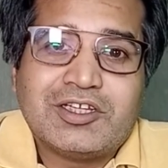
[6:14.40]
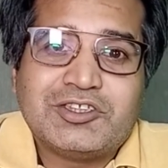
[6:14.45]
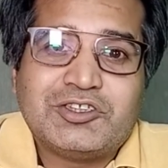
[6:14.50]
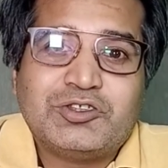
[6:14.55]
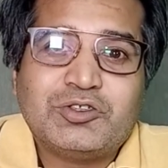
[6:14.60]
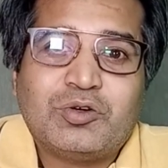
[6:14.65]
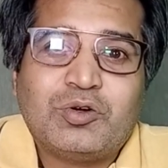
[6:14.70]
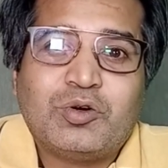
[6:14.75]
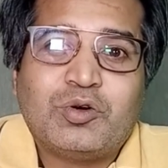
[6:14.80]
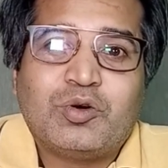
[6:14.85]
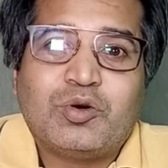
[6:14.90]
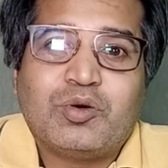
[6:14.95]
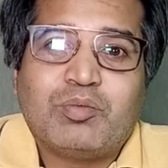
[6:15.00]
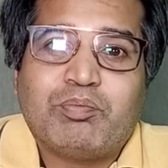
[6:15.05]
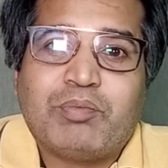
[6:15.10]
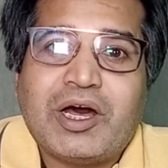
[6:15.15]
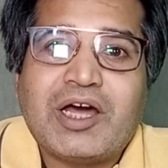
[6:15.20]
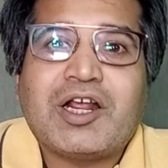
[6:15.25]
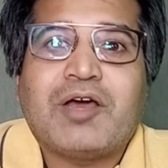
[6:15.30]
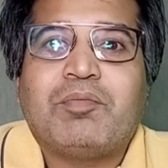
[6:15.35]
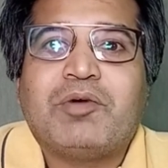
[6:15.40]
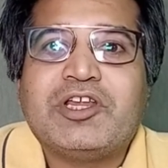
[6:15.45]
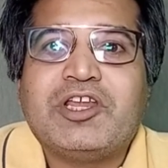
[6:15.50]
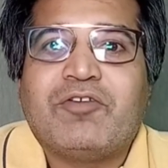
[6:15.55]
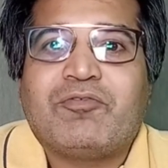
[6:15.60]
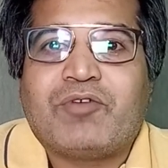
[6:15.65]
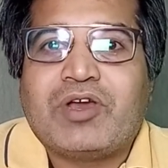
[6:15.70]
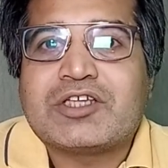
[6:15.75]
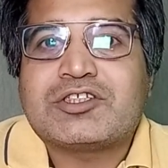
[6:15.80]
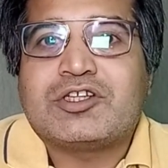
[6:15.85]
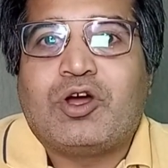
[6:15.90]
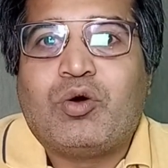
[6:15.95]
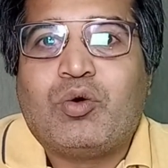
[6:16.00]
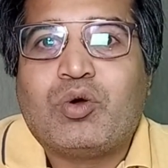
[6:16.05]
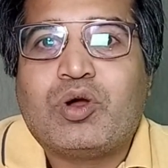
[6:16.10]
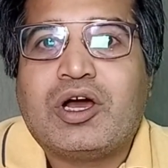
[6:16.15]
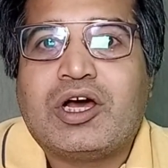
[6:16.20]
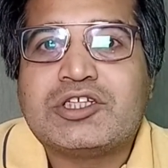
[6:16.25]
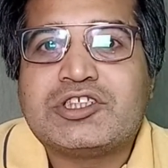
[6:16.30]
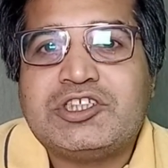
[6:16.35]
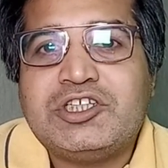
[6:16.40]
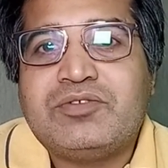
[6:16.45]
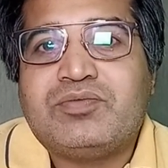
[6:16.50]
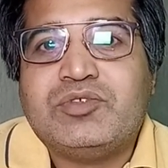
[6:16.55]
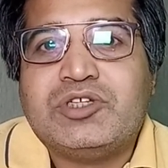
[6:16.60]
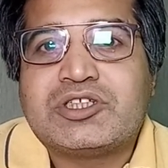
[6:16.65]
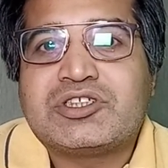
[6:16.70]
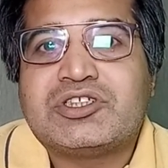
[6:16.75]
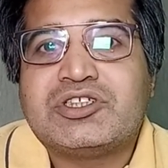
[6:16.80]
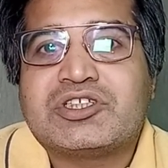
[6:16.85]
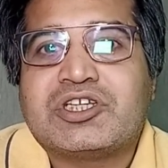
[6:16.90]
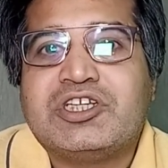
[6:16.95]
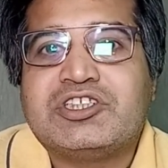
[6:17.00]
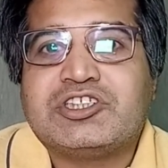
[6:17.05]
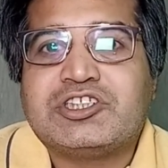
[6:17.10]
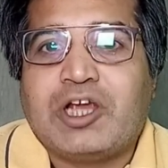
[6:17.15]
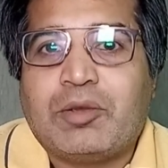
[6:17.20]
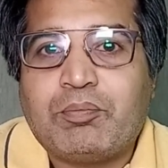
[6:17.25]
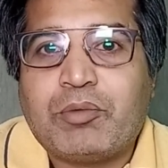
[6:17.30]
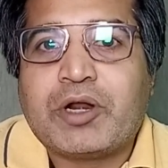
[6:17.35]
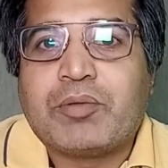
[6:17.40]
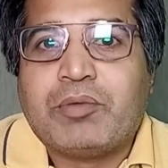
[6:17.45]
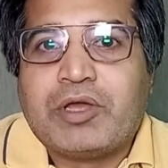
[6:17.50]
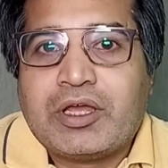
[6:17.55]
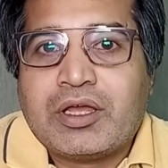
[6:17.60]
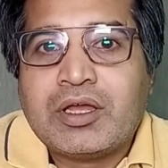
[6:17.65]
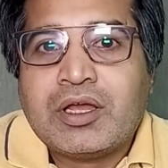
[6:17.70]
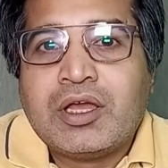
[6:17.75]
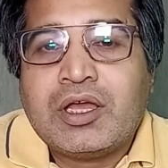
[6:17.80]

जो 12 बजे फैसला होगा चीफ जस्टिस के चैम्बर में